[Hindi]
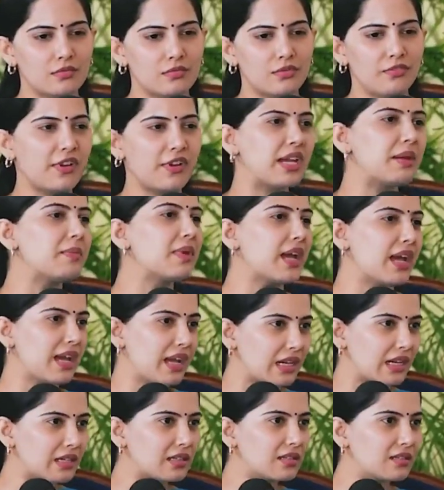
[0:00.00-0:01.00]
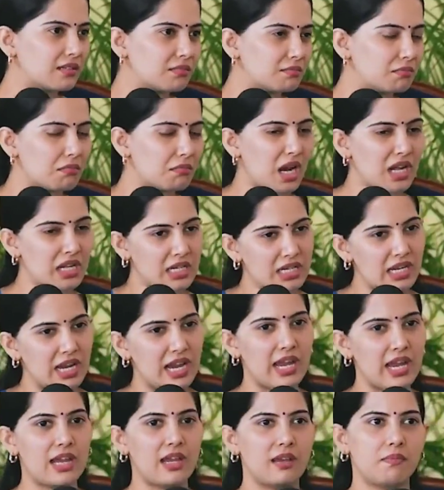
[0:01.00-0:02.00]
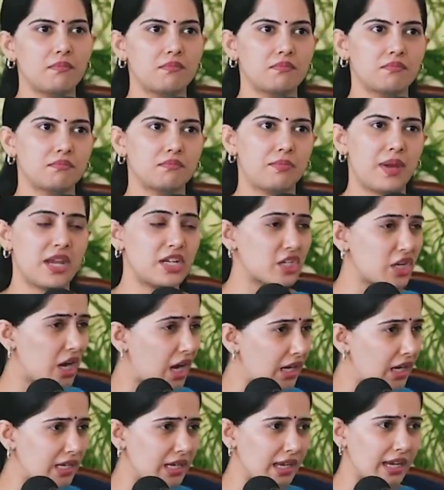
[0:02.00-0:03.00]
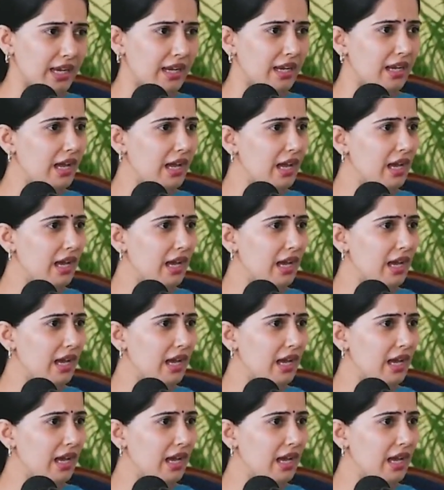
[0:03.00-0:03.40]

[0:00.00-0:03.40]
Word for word: फेम है मनी है पहचान है